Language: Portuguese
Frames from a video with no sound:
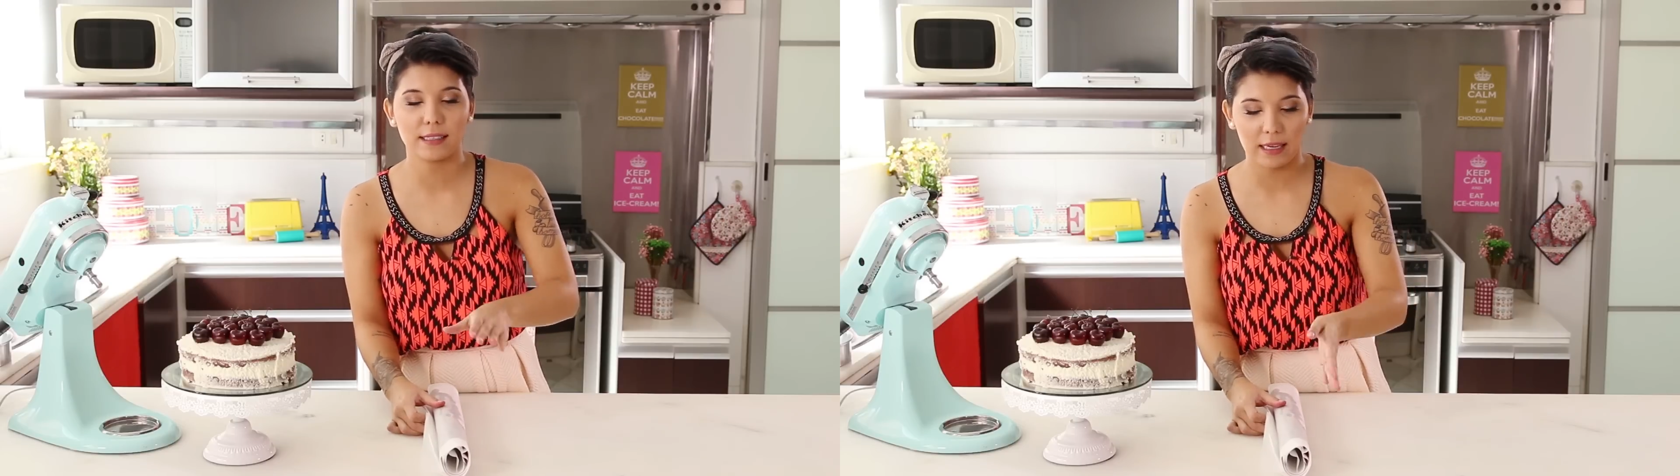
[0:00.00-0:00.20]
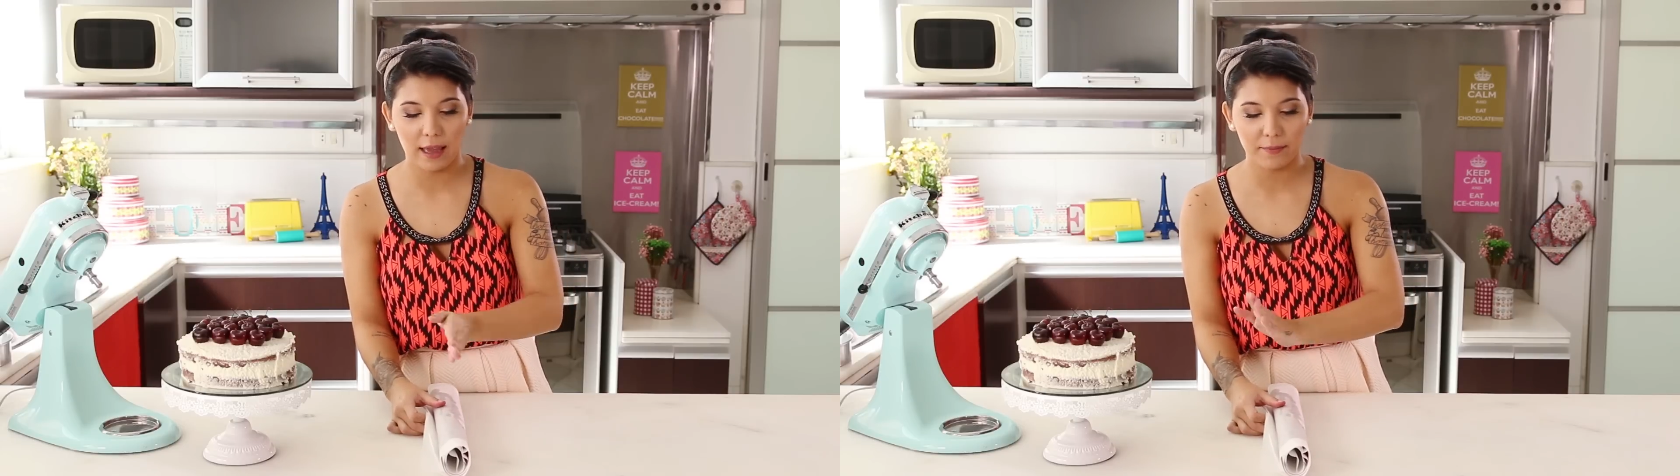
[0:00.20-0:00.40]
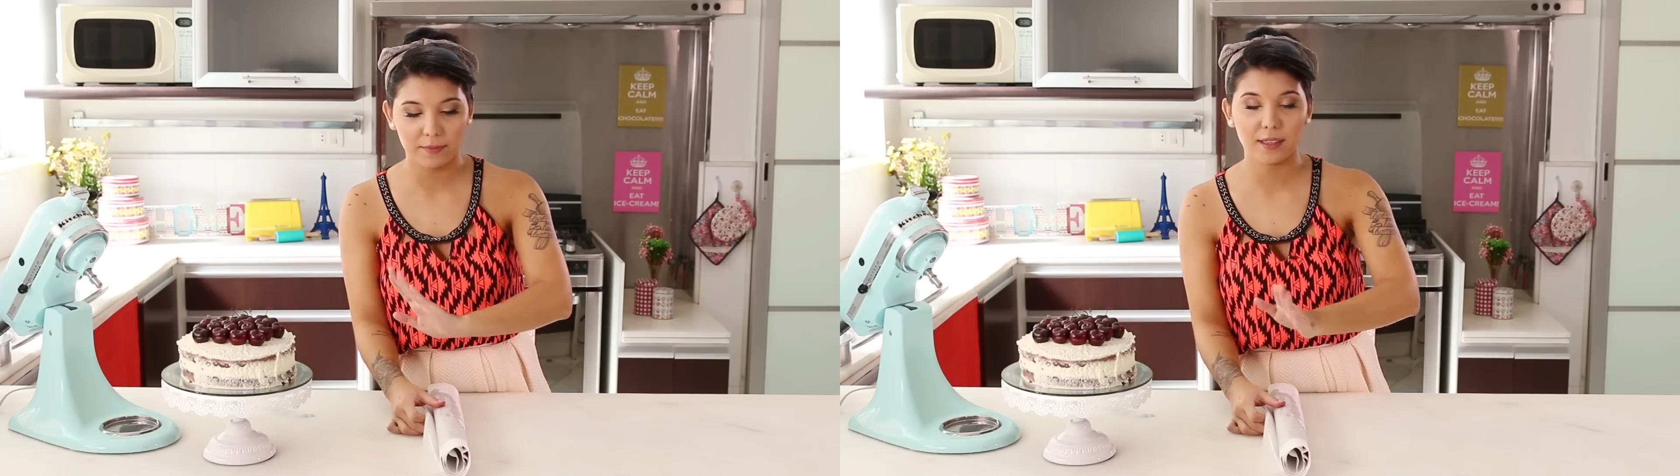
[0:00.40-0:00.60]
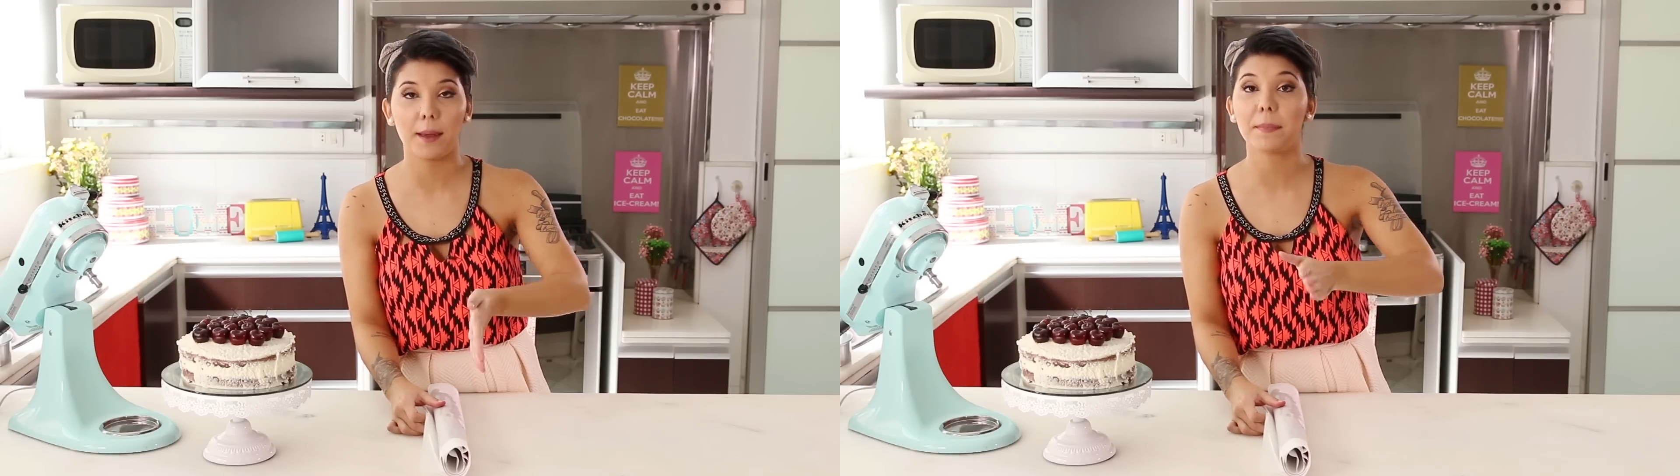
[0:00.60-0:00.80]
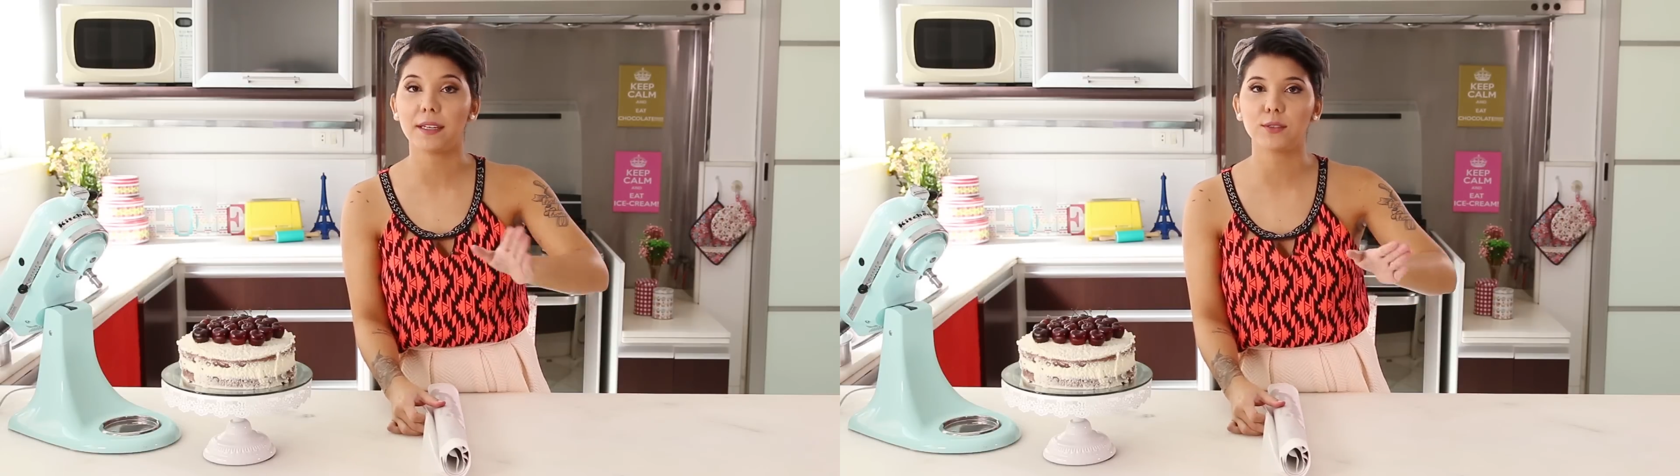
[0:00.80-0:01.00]
que é
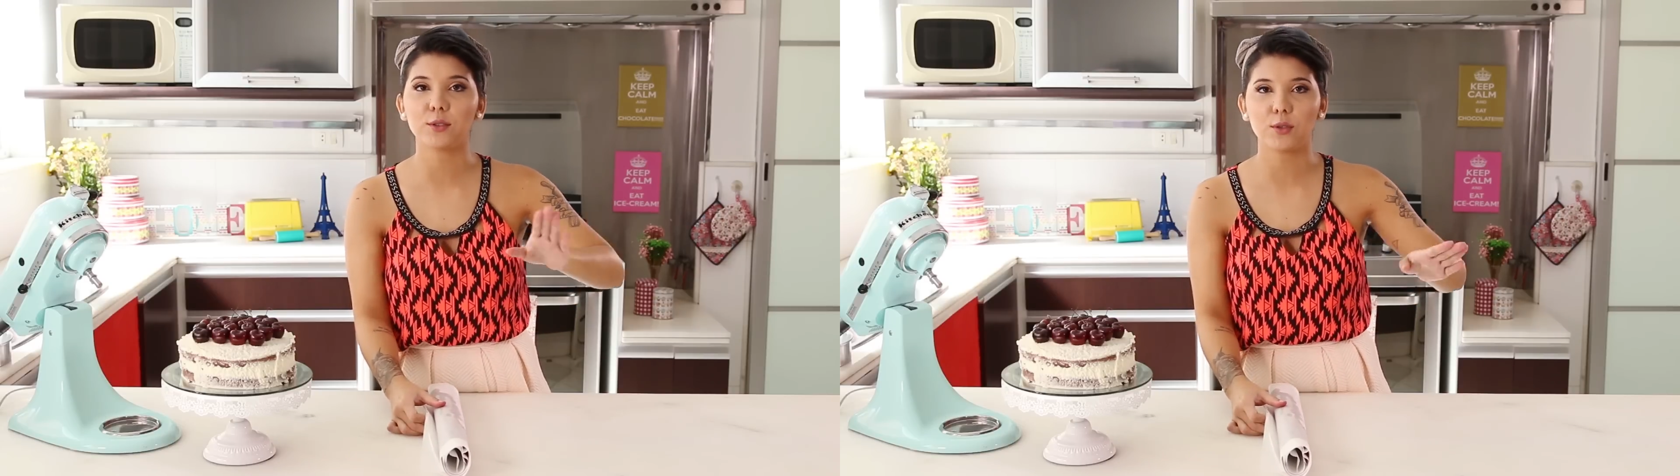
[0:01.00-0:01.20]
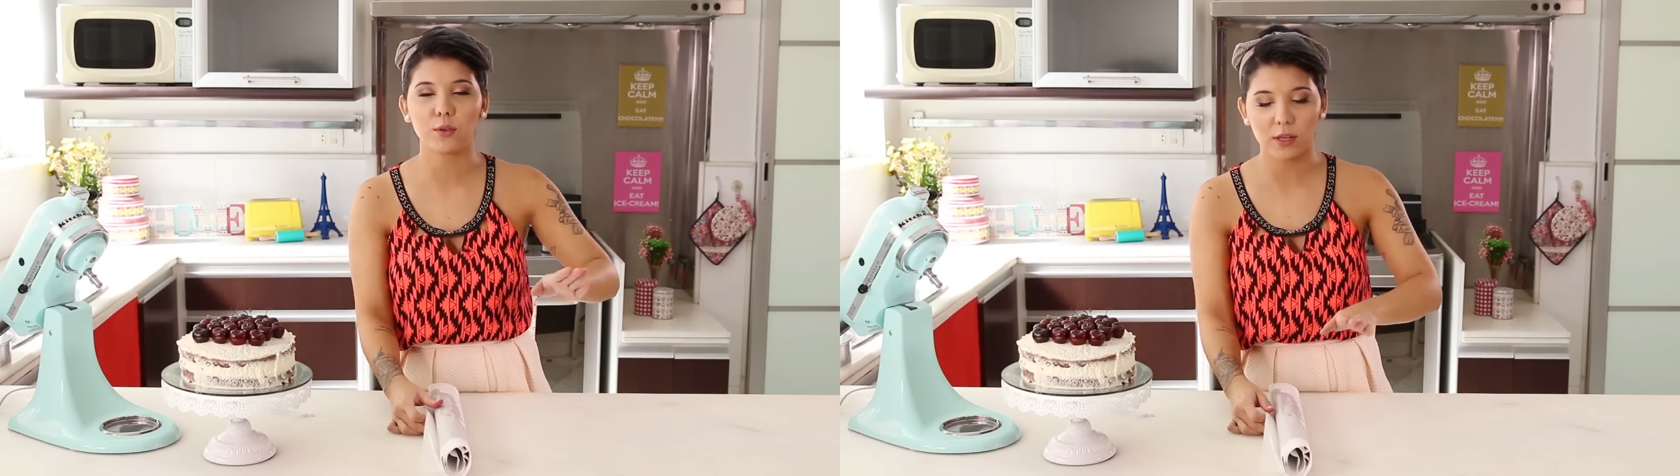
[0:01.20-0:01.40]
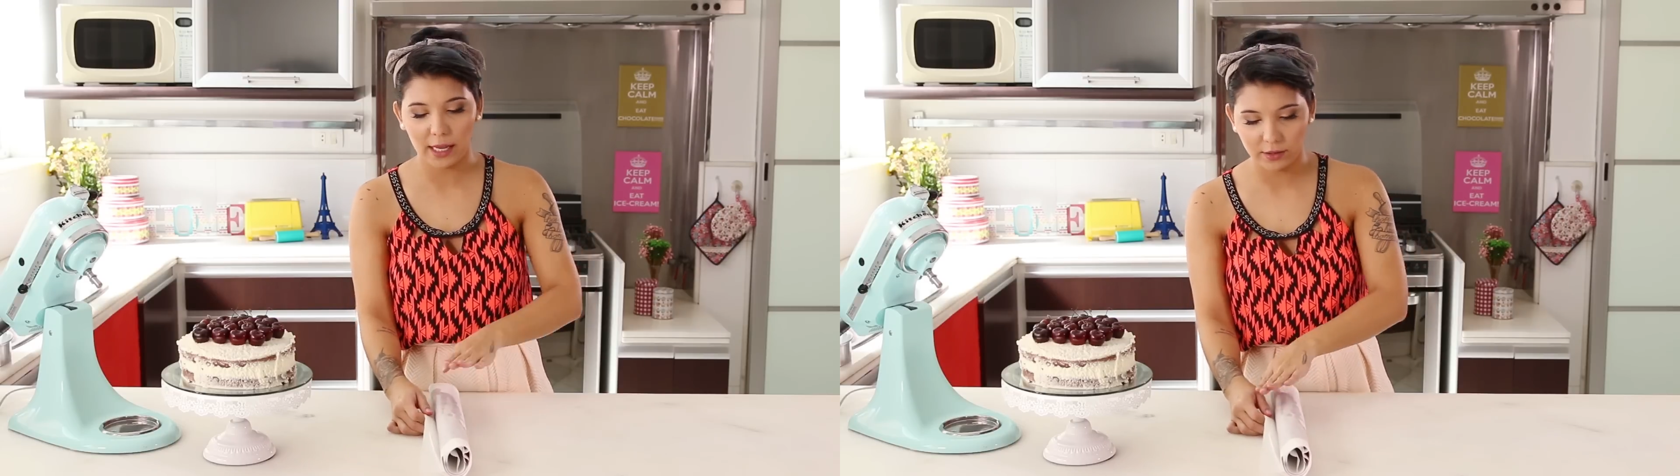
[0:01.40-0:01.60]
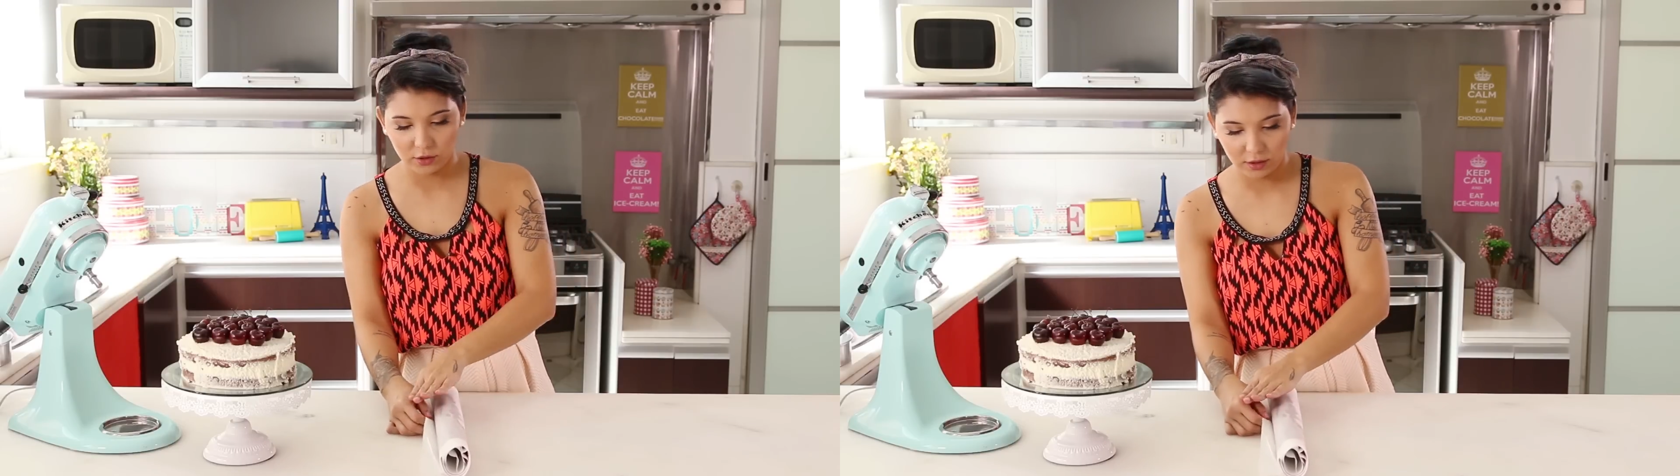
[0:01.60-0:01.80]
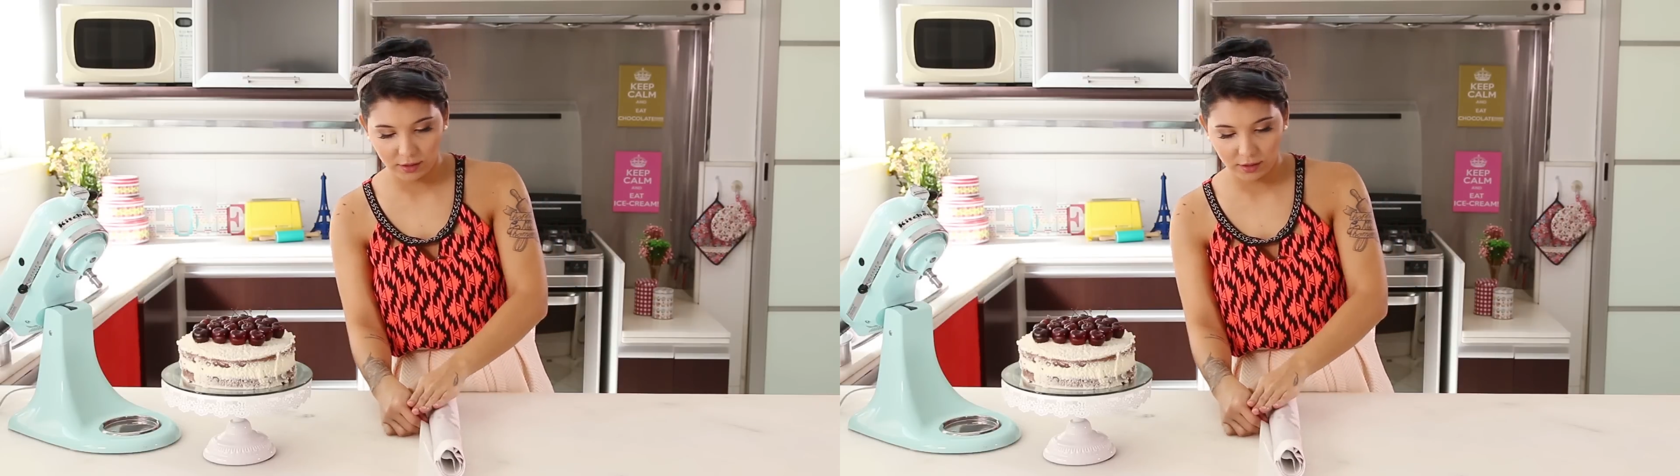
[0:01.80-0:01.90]
quebrando o chocolate.